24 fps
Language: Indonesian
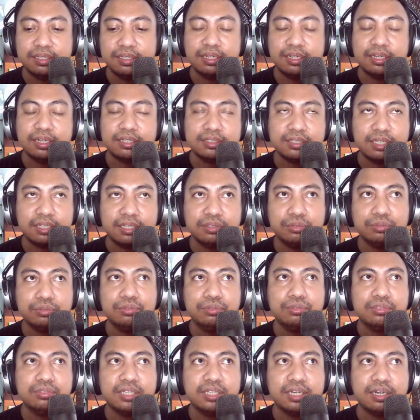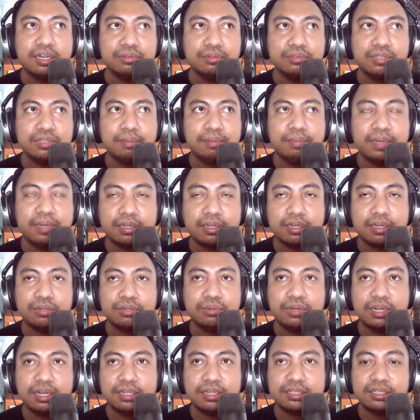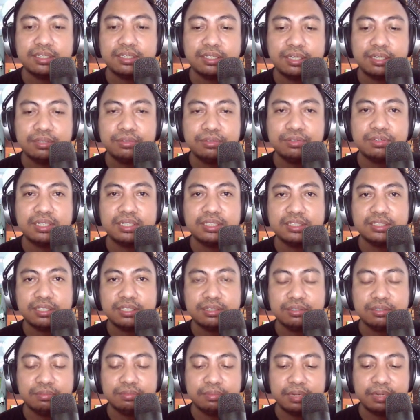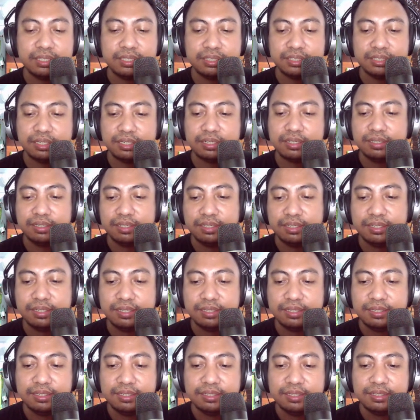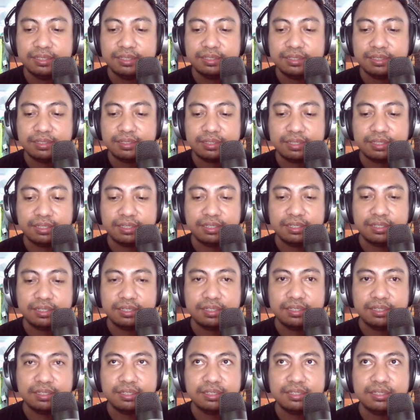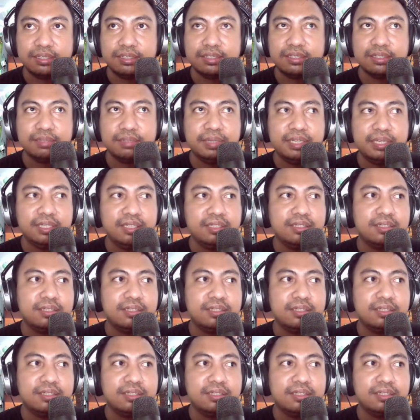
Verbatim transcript: Yang satu channel utama, yang kedua dan ketiga untuk riset untuk belajar. Oke, baik.